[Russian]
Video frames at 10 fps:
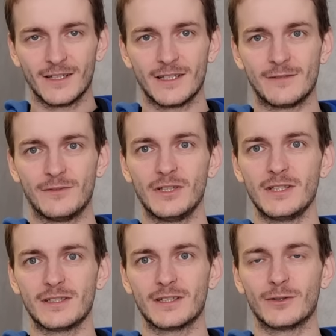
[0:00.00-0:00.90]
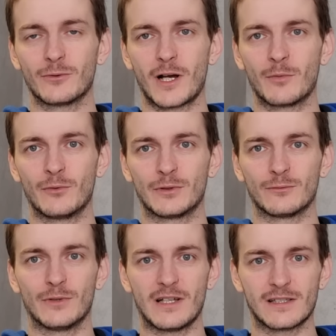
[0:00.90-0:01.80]
Извините, но как бы вот
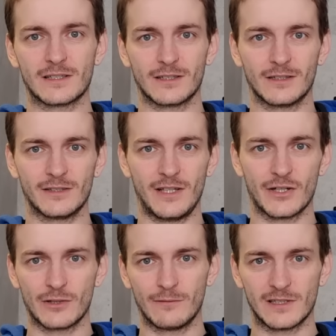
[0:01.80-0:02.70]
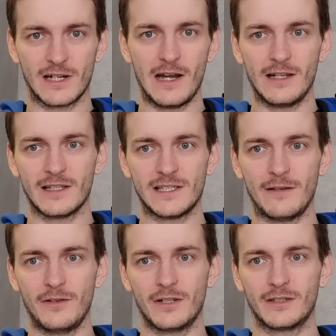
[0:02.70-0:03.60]
у нас, э, где я жил в Израиле, на
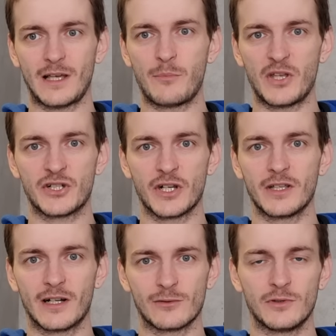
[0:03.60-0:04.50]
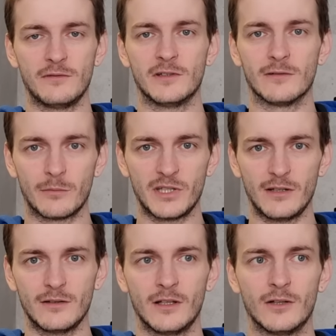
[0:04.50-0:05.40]
севере, я 5G ни разу не видел
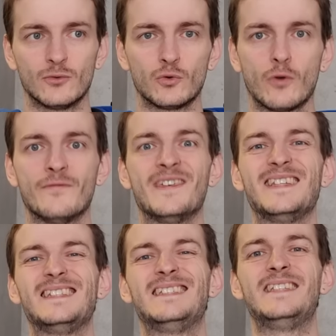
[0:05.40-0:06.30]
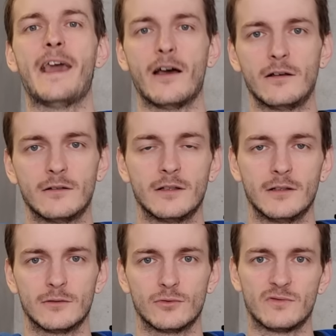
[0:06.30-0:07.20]
вообще. Тут он везде.
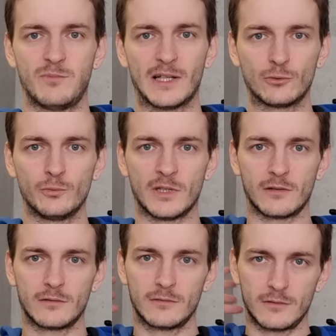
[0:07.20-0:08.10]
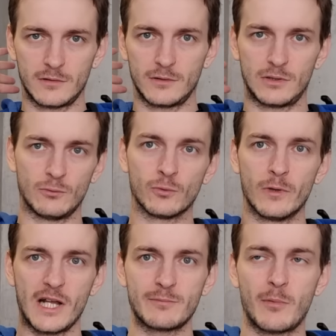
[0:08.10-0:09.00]
То есть в Батуми. Ты вот
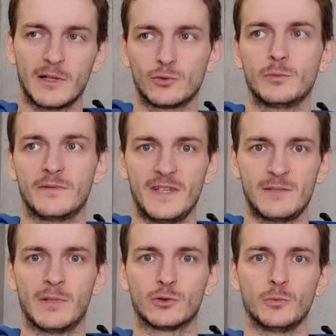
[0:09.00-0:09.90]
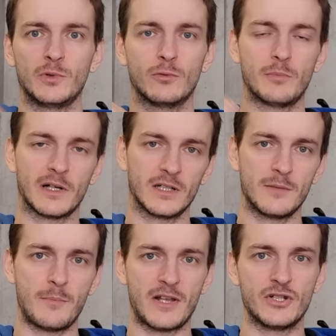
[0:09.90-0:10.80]
гуляешь по Батуми, весь Батуми, он
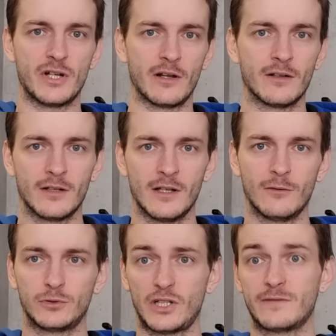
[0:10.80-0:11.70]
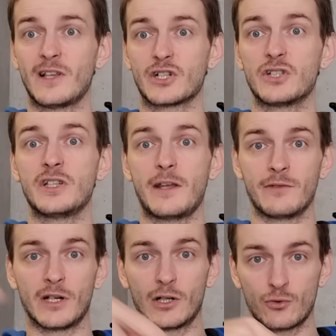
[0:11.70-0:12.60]
покрыт 5G. Вот я сейчас в нашей
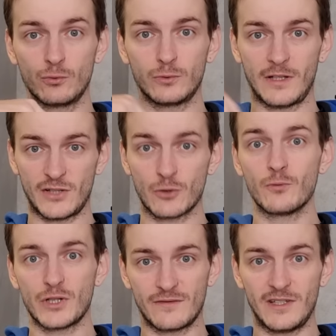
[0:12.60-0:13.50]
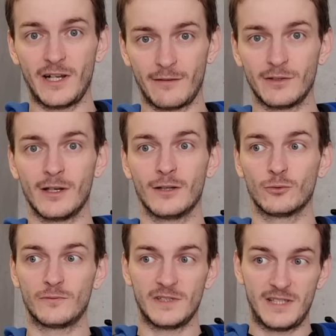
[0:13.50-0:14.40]
деревне хожу, тут я живу сейчас в деревне,
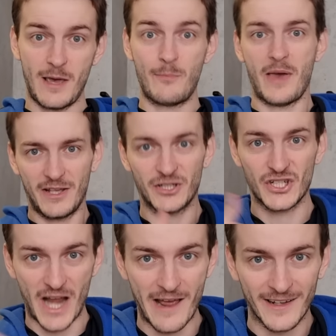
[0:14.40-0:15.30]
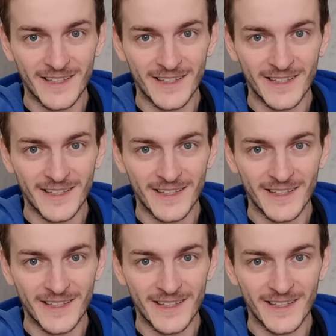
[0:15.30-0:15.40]
тут везде 5G.